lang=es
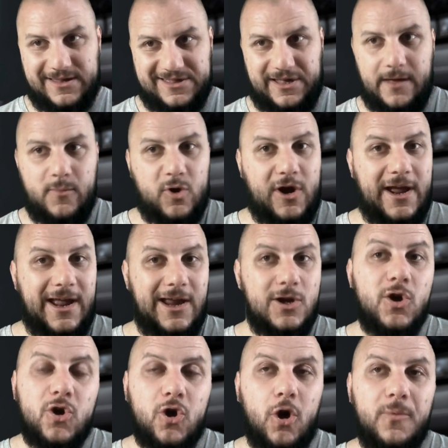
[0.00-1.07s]
Sabemos que en
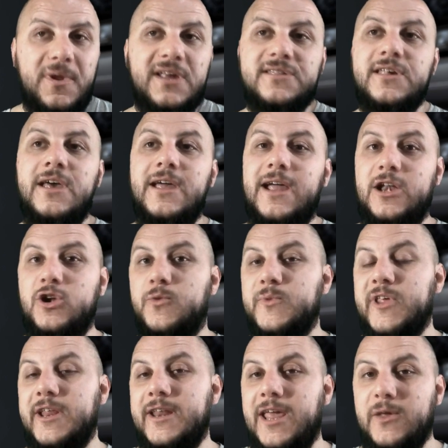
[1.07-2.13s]
los cómics el
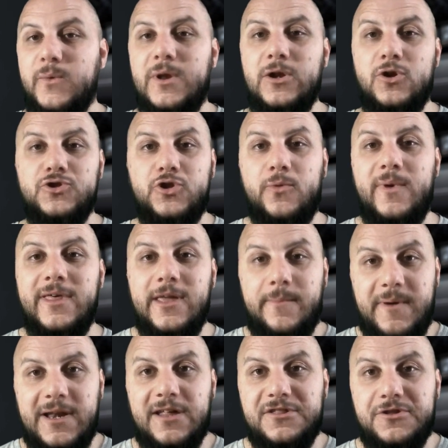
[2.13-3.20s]
nombre de Nightwing lo toma de
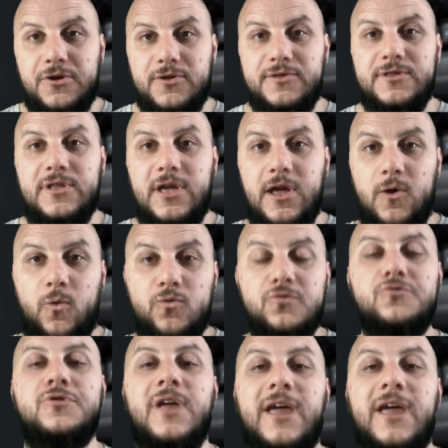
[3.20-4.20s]
inspiración de un